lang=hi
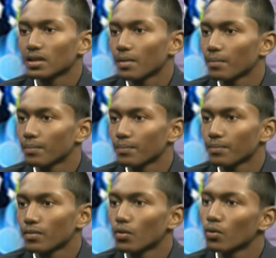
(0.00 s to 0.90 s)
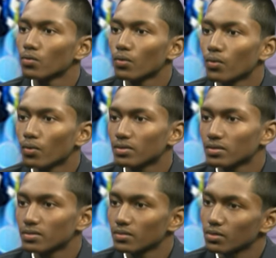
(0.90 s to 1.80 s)
हैं मैम ओनली थर्टी
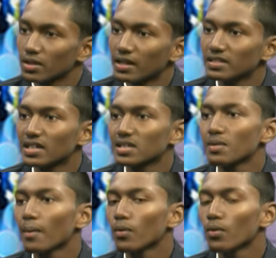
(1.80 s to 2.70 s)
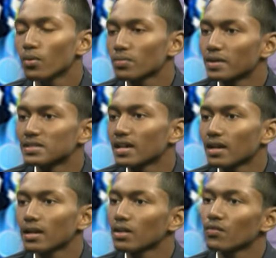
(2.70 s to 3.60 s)
सेकेंड्स में थर्टी आपको फट से
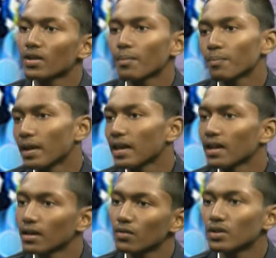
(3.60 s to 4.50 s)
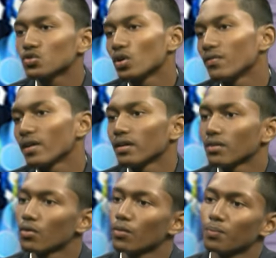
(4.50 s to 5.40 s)
करना नहीं तो फिर आप नहीं खेलेंगे तो डिस्कालीफाई
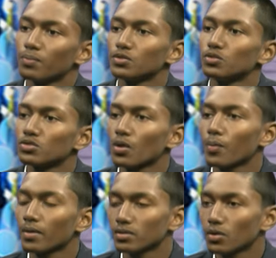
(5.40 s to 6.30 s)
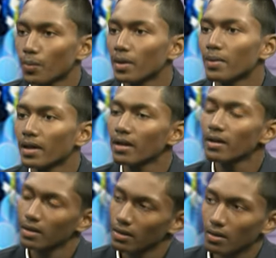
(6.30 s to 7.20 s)
वो जो दूसरा जो अपने प्लेयर है
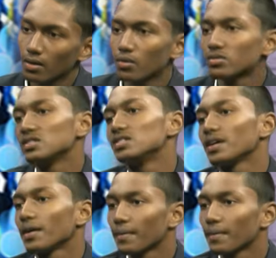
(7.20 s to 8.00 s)
वो जीत जाएगा